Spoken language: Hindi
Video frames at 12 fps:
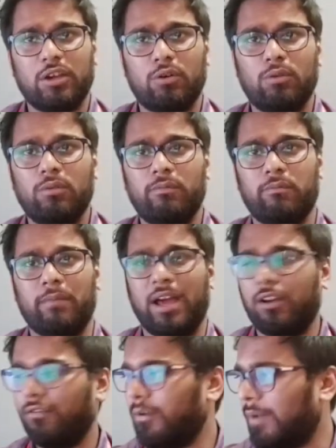को मैन
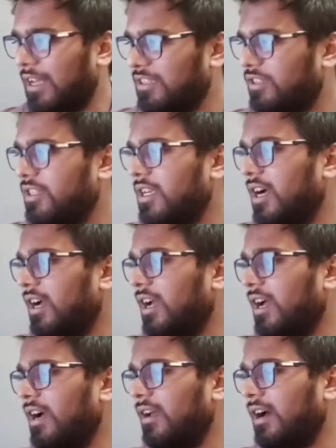ऑफ द मैच दिया
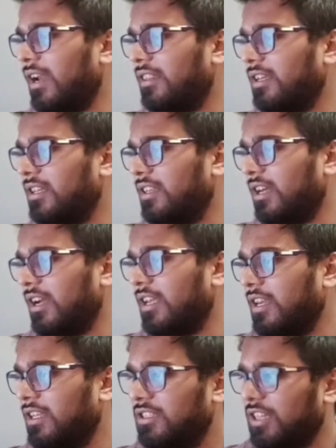गया कार्तिक त्यागी
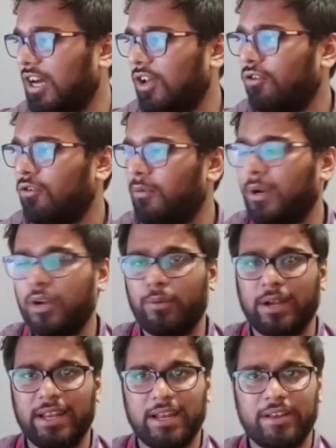ने चार ओवर में
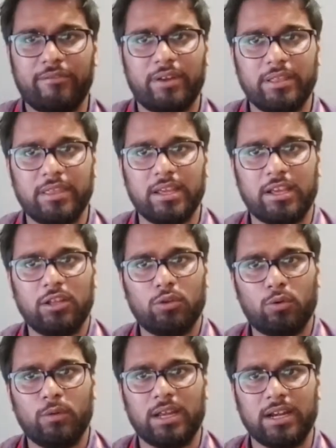ट्वेंटी नाइन रन देके
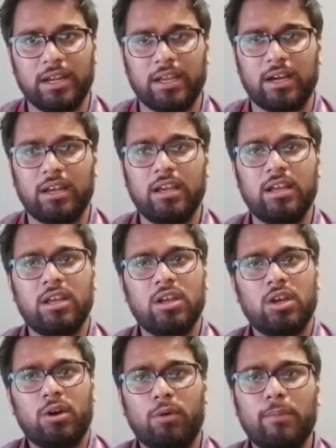दो विकेट निकाले
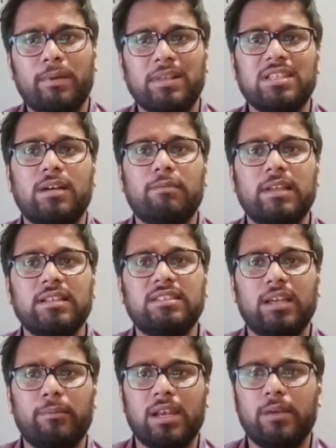वही पंजाब किंग्स
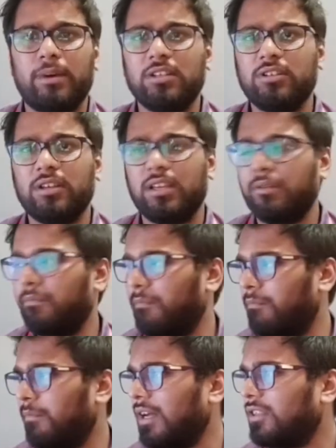के बल्लेबाजी की
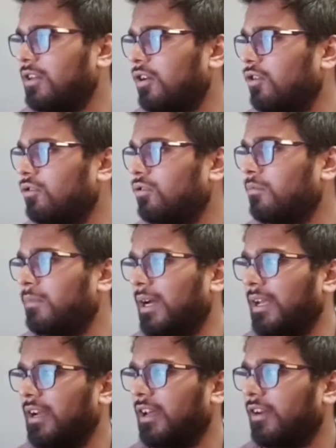बात करूँ तो
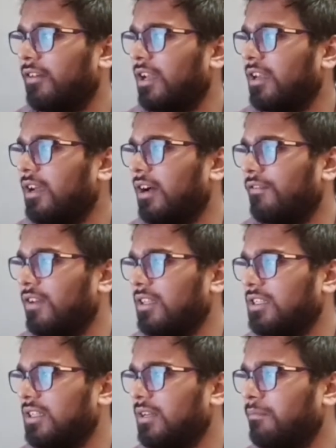मयंक अग्रवाल ने काफी
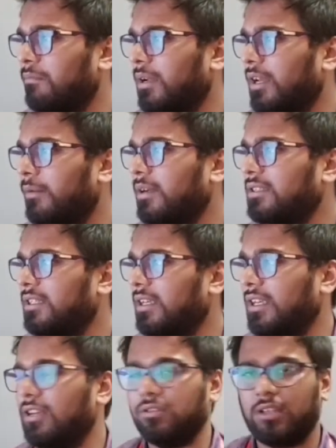अच्छी बल्लेबाजी
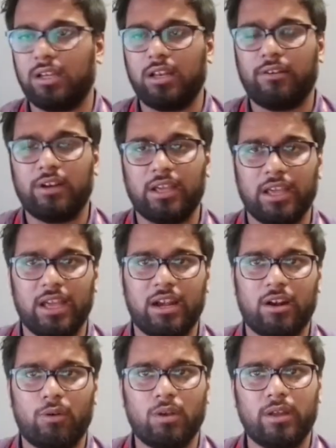की उसके अलावा के एल
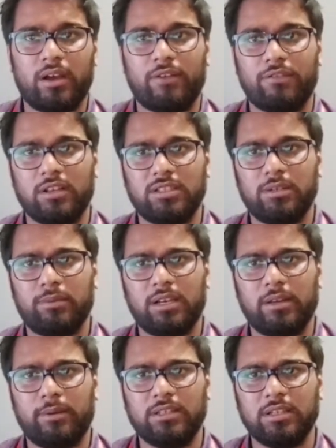राहुल ने काफी अच्छी
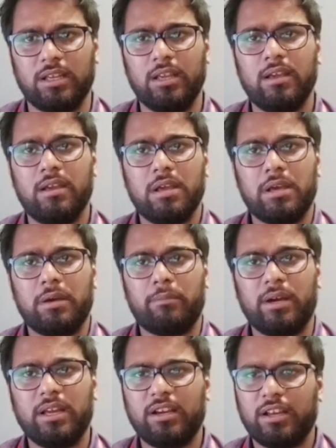बल्लेबाजी की
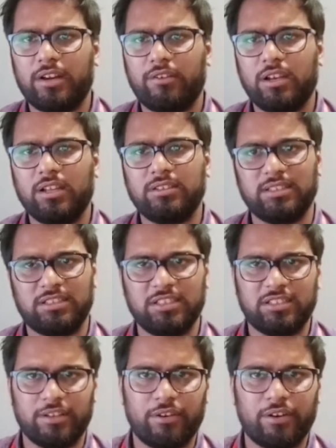मयंक अग्रवाल ने
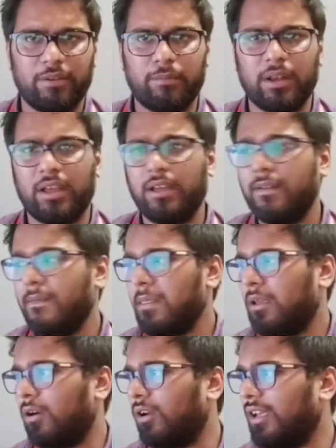67 रन बनाए
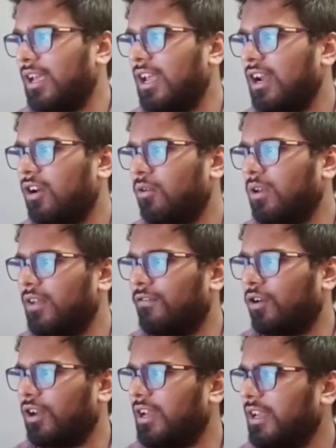और के एल राहुल ने
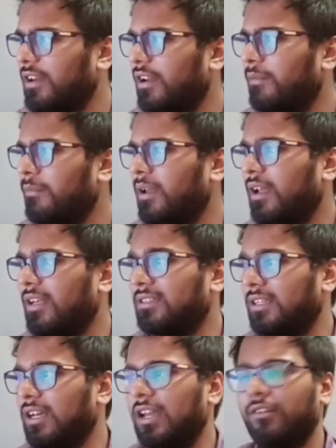49 रन बनाए
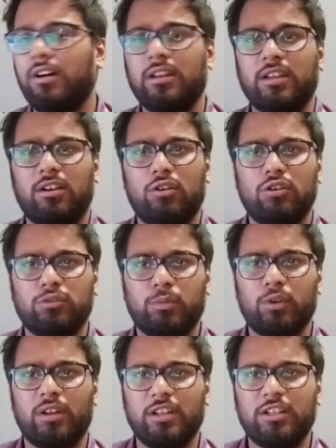इसके अलावा निकोलस
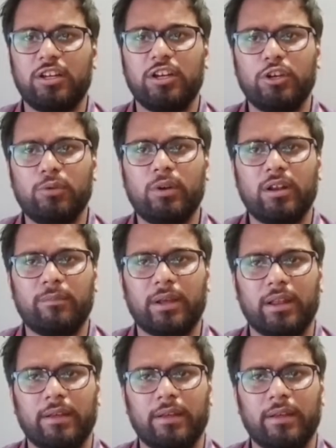पुरन ने 32 रन बनाए